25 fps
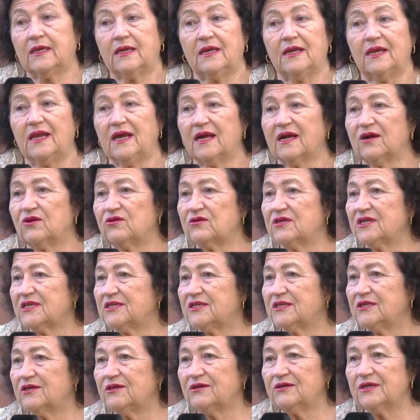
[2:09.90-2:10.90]
que las
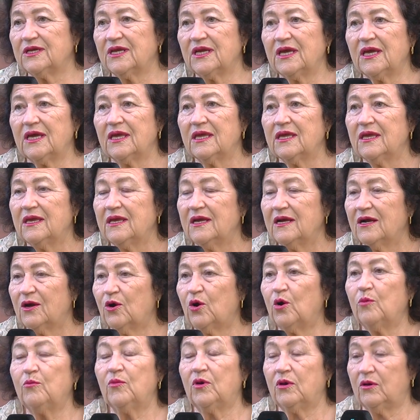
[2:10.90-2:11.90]
conexiones,
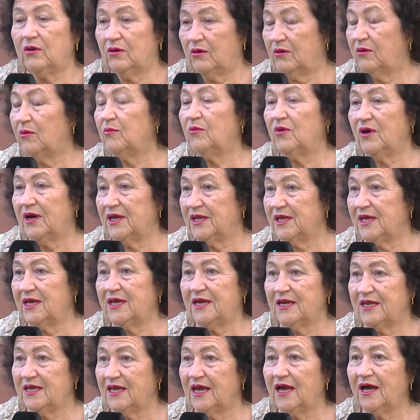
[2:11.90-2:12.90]
Como, como
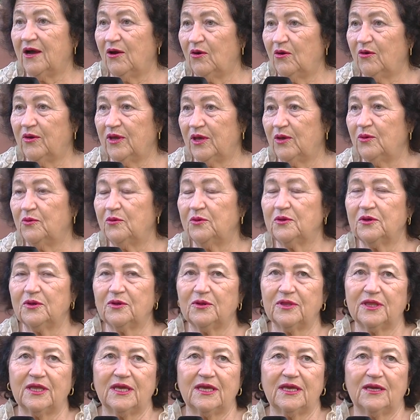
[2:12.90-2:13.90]
ayer ya oí
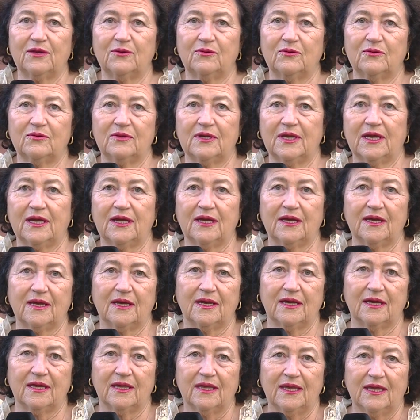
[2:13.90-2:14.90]
uno de
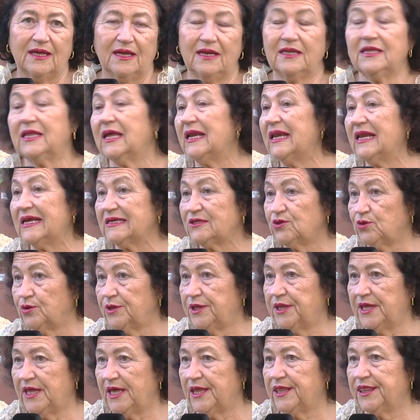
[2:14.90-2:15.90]
una de la
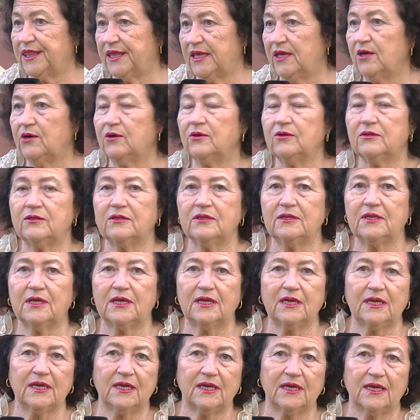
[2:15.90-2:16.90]
asociación
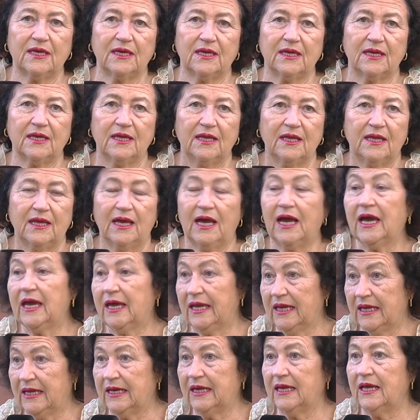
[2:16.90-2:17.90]
de
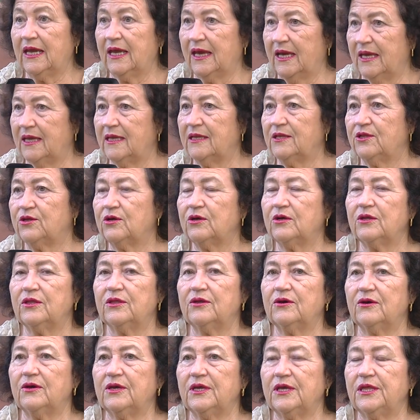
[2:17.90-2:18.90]
aérea y
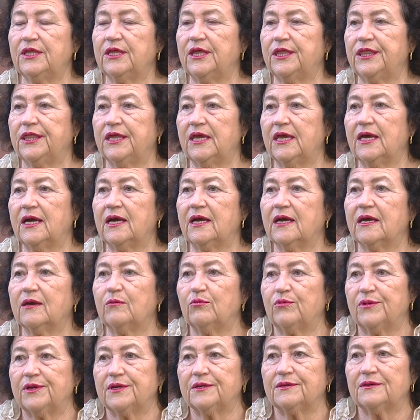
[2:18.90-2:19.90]
todo, y decía que
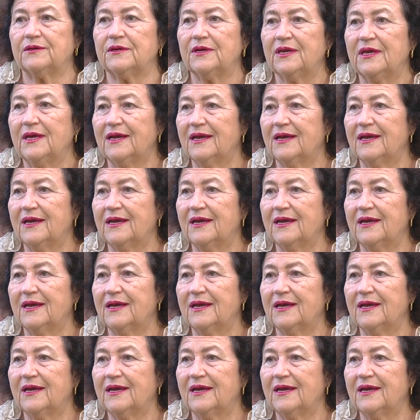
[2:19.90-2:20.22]
bueno,